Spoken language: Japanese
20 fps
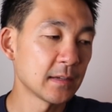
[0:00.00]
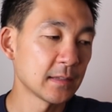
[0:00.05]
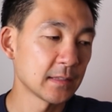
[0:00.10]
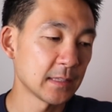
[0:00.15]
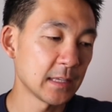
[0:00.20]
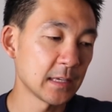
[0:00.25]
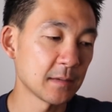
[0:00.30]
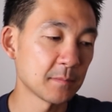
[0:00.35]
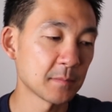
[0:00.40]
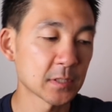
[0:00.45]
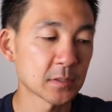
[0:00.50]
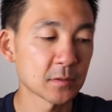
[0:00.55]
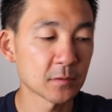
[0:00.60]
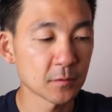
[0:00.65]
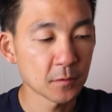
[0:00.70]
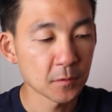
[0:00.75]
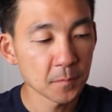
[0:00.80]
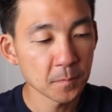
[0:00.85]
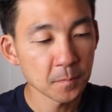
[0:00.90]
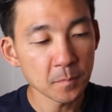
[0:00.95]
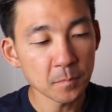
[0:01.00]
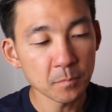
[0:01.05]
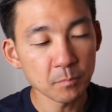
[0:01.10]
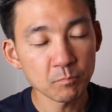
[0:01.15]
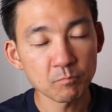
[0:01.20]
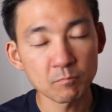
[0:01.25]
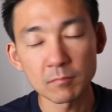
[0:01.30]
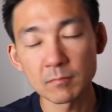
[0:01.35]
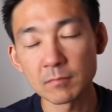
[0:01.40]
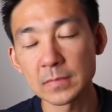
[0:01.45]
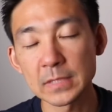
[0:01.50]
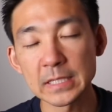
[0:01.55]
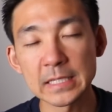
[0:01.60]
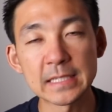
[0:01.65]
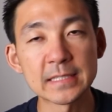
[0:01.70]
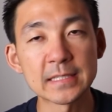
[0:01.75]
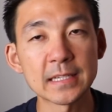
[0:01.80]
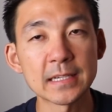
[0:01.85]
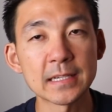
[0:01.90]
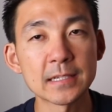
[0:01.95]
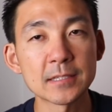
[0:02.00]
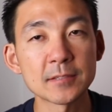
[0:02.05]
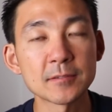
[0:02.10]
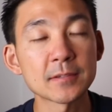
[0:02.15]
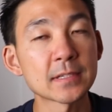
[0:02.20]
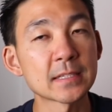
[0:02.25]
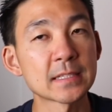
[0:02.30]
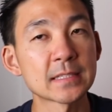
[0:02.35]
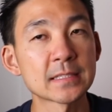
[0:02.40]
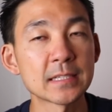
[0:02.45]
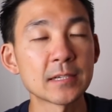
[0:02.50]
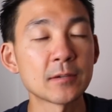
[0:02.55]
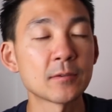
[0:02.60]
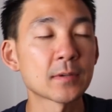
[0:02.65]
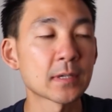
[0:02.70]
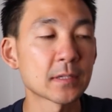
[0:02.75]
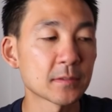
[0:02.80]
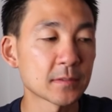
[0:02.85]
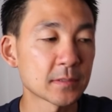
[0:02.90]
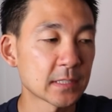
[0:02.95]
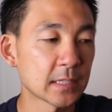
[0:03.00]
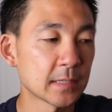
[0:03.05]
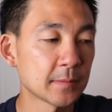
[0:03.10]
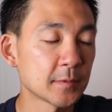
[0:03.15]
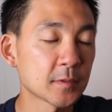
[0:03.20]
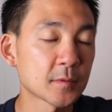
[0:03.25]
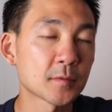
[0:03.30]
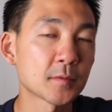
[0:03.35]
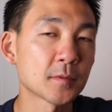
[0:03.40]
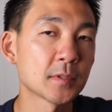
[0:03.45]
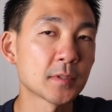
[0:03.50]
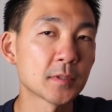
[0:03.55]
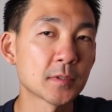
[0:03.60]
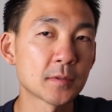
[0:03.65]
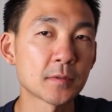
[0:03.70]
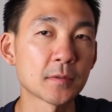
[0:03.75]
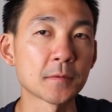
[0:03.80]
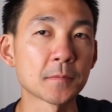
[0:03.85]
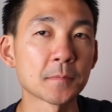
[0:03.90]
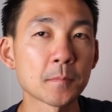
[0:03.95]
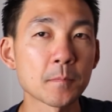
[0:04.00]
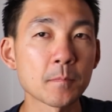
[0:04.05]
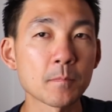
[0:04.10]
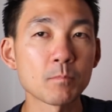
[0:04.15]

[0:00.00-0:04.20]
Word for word: で、そのテザーとかですね、他のステーブルコインの